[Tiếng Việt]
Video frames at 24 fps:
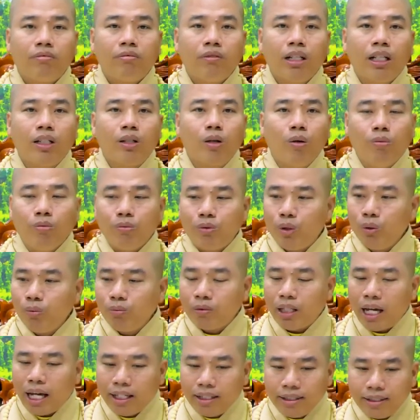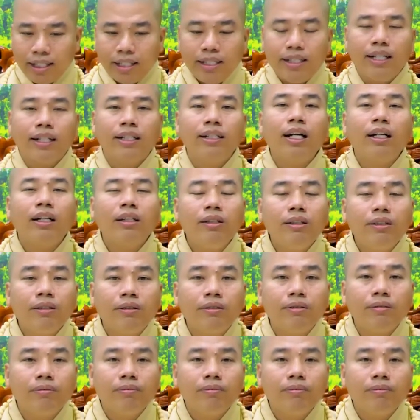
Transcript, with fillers: để cùng chung tay xây dựng đất nước